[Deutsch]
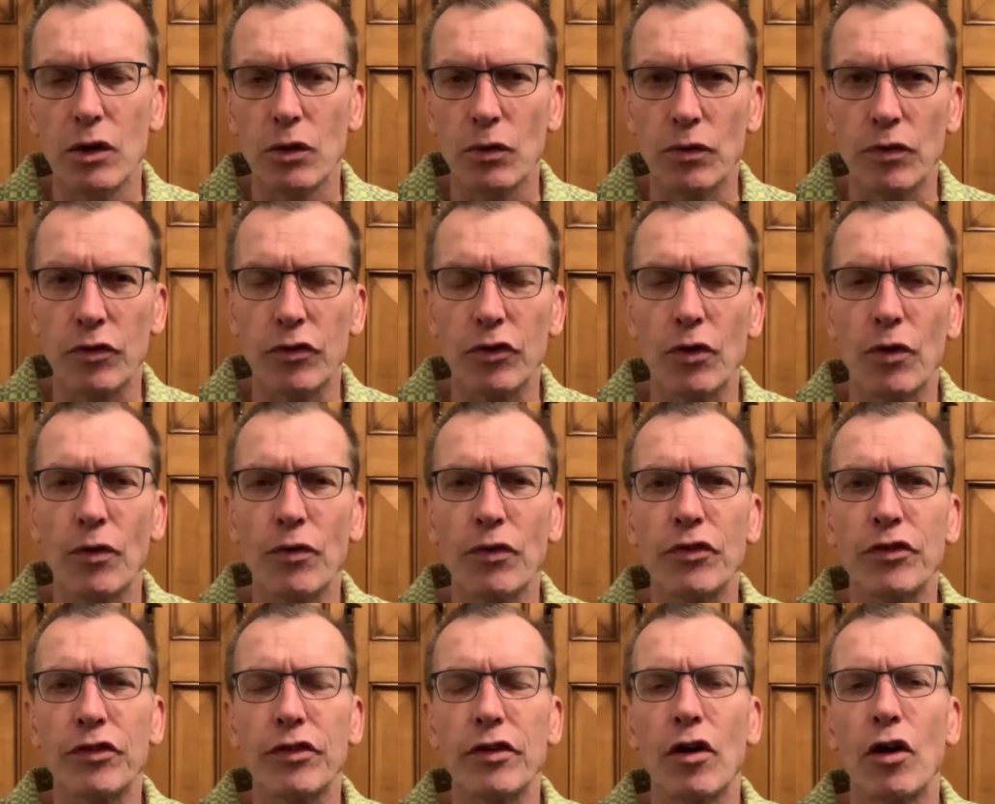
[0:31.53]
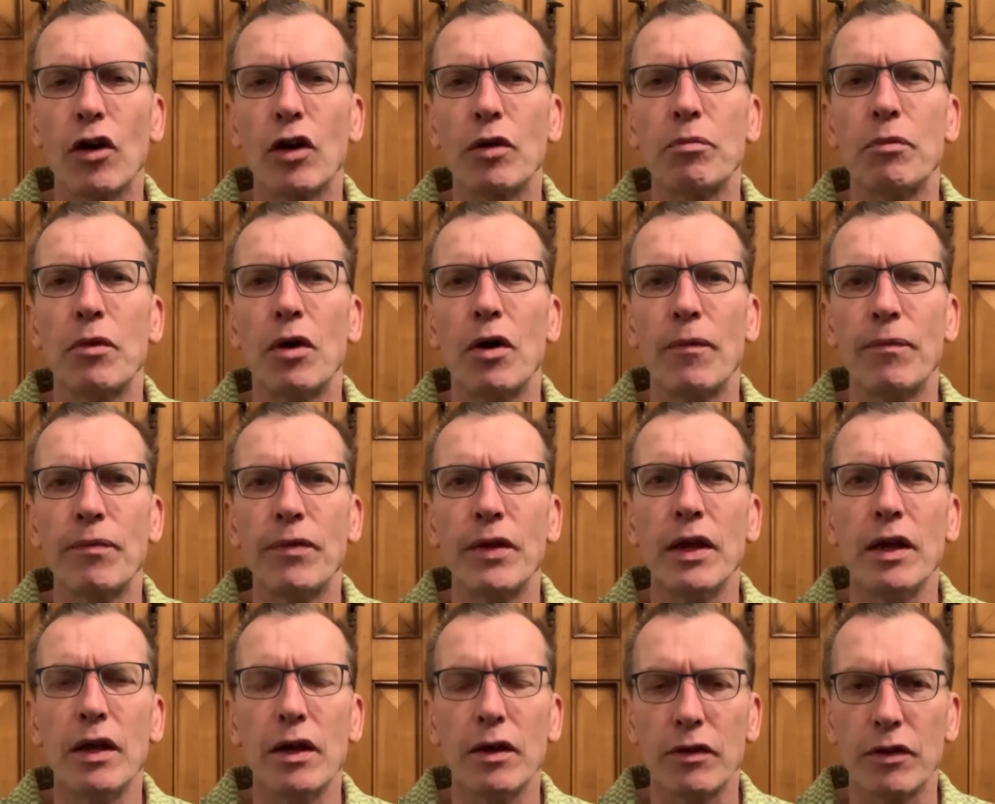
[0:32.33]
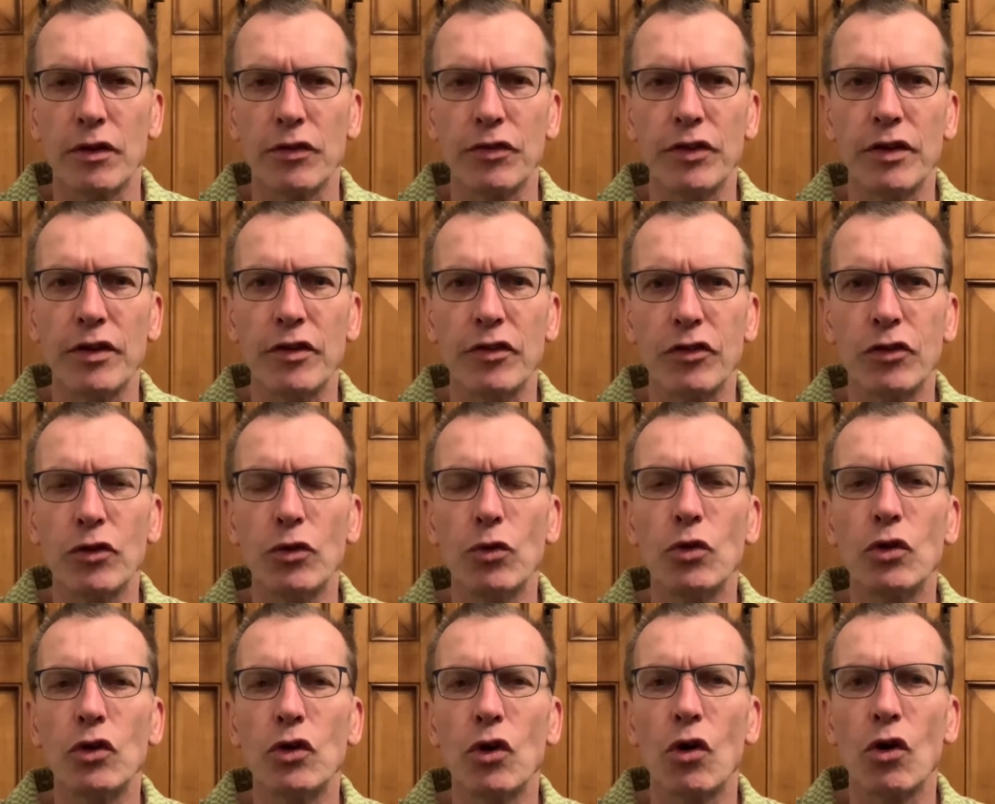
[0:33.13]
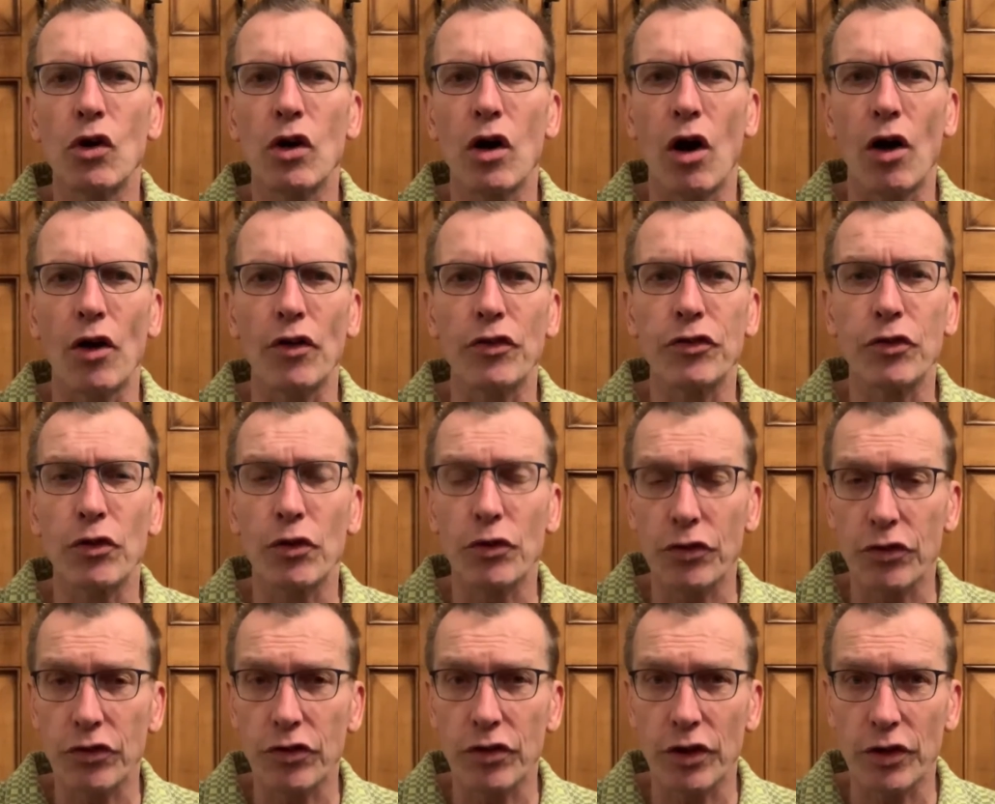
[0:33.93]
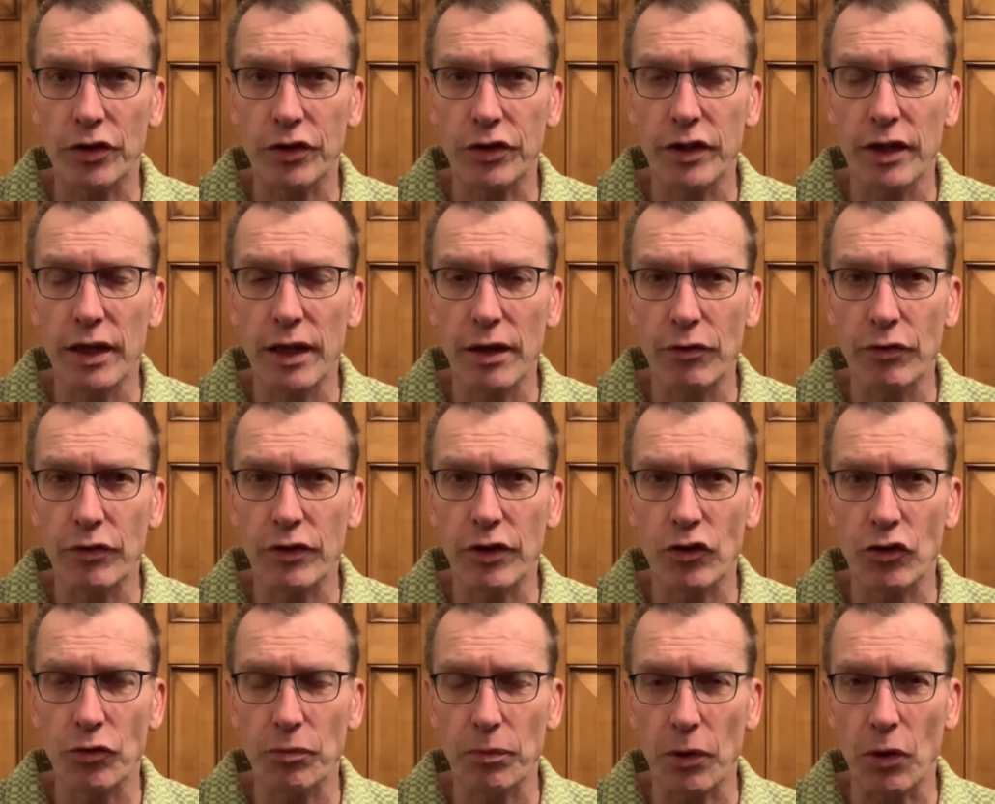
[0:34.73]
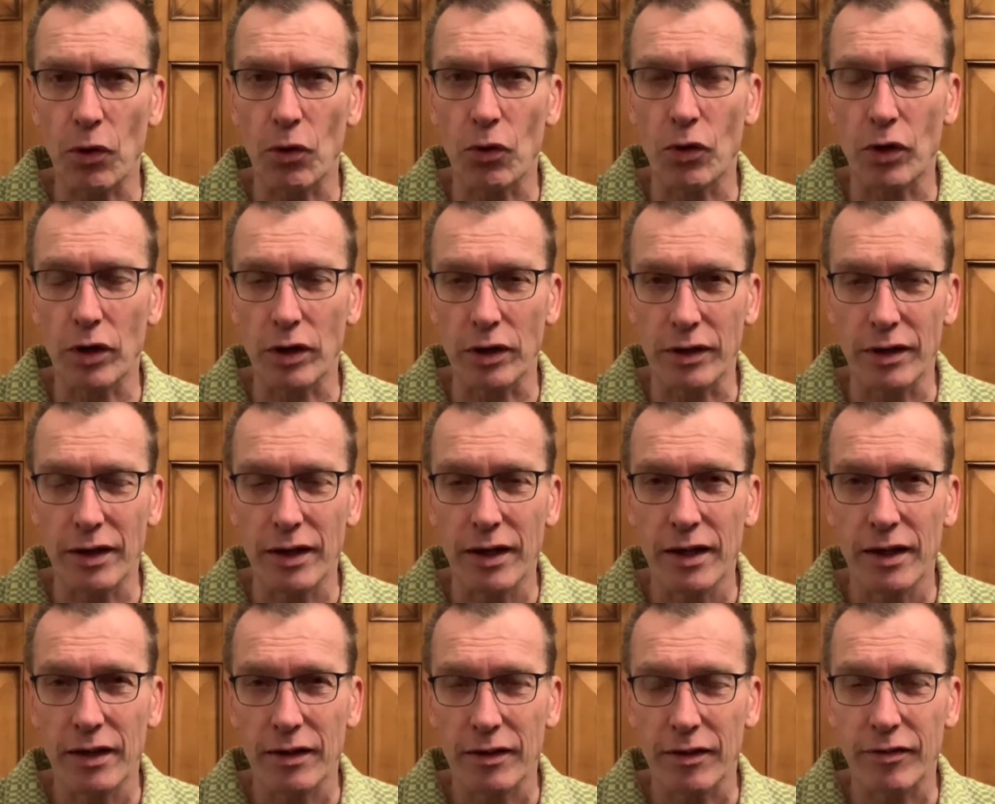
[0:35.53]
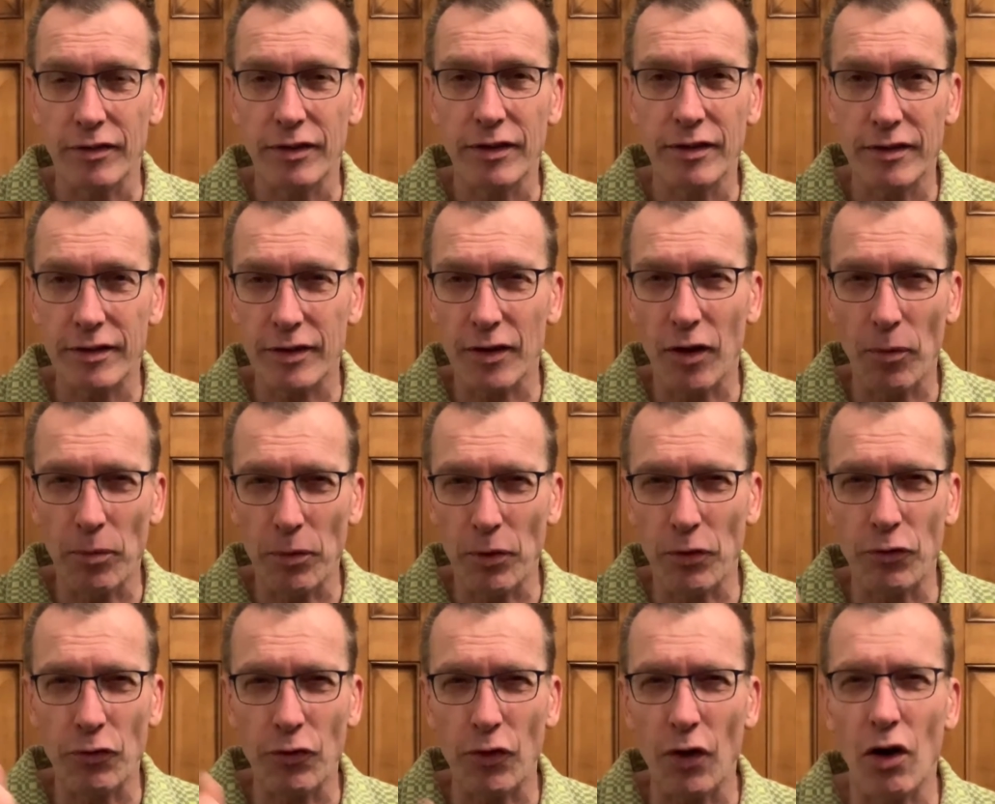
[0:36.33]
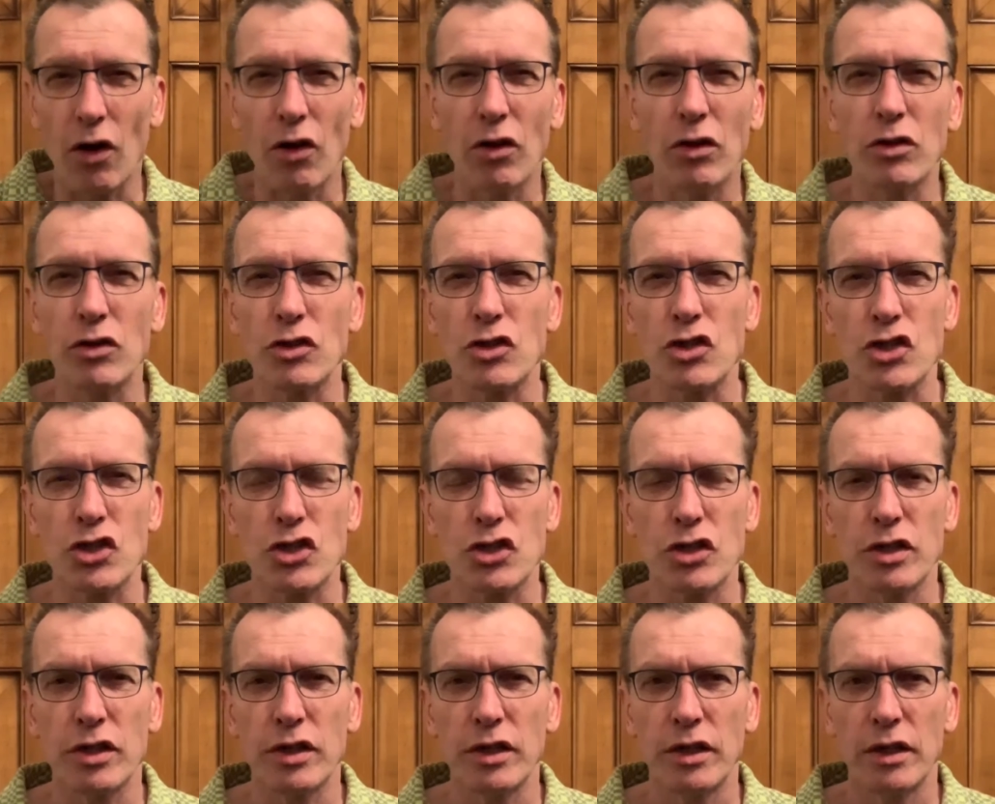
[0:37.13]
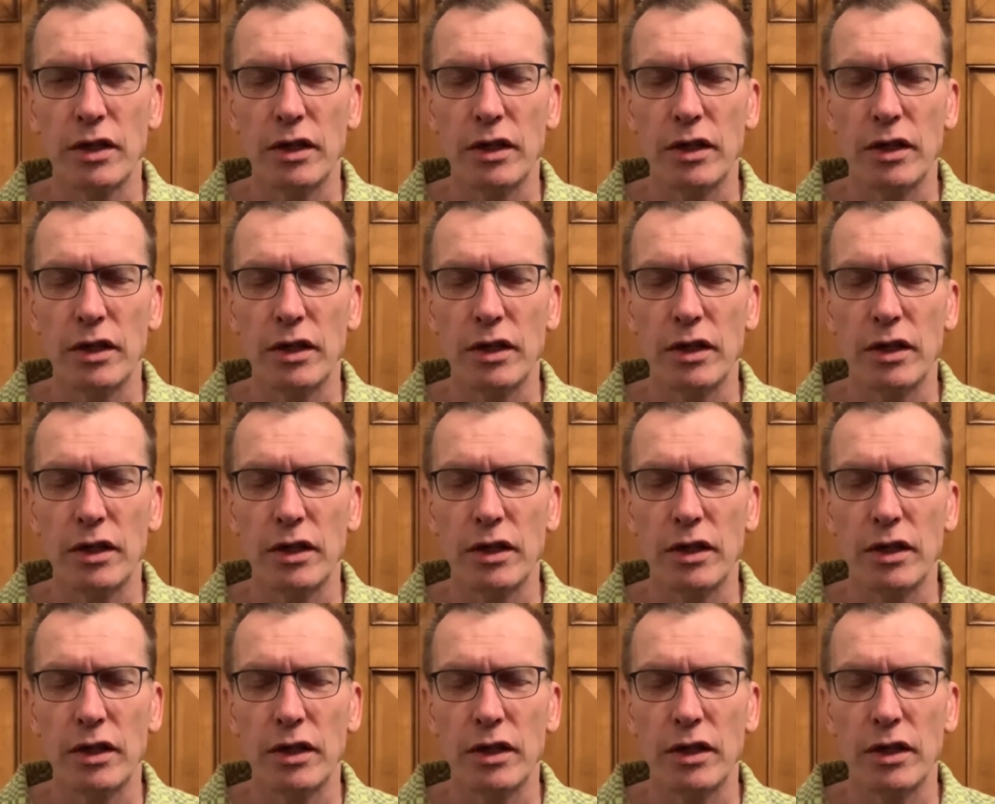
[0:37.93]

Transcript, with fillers: Und sonst sagt man, das ist nur noch assoziativ gesprochen. Das ist aber falsch.